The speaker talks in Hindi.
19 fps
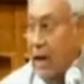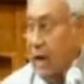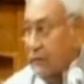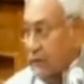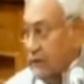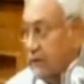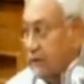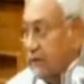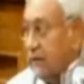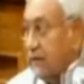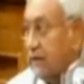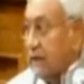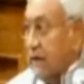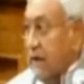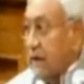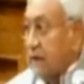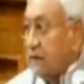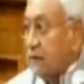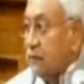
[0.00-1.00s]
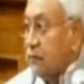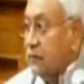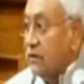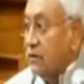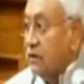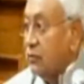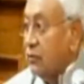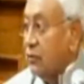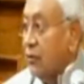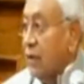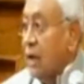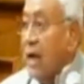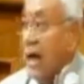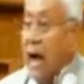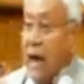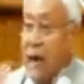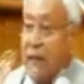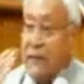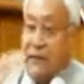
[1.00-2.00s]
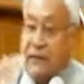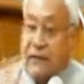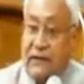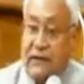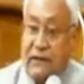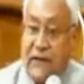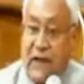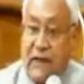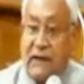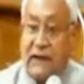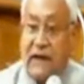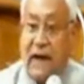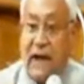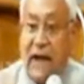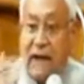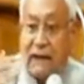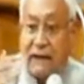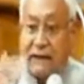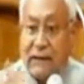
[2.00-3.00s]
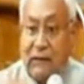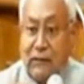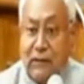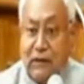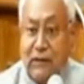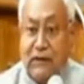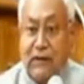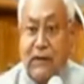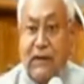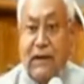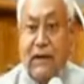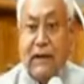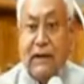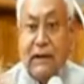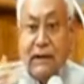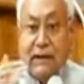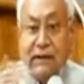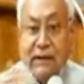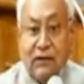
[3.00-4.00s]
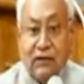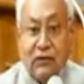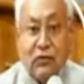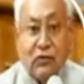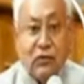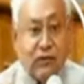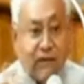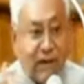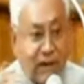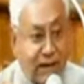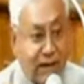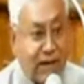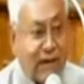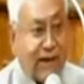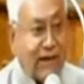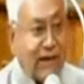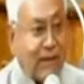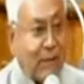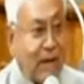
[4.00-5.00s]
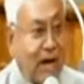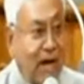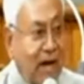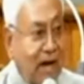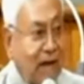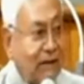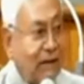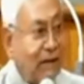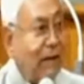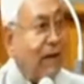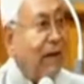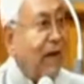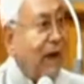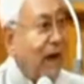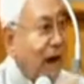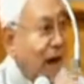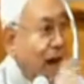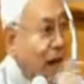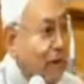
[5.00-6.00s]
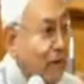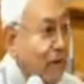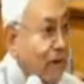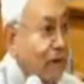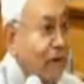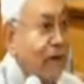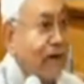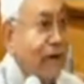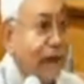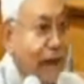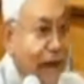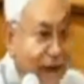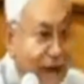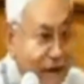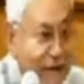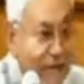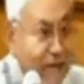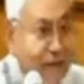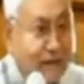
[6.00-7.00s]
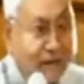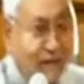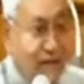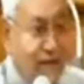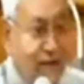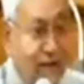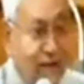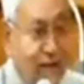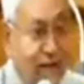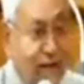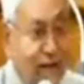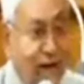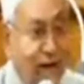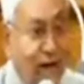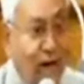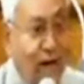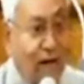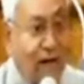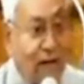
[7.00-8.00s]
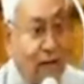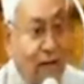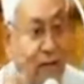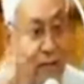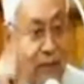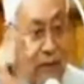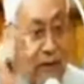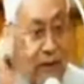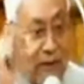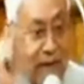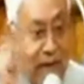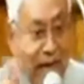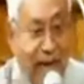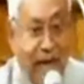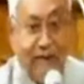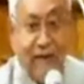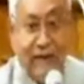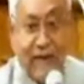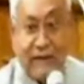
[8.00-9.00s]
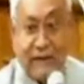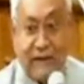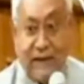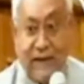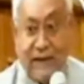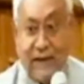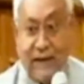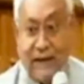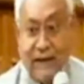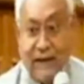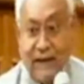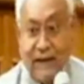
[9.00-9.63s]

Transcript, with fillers: विशेषाधिकार समिति को अब विशेषाधिकार समिति एक एक चीज को देखने के बाद अपनी राय व्यक्त करेगी और जब अपनी राय व्यक्त करेगी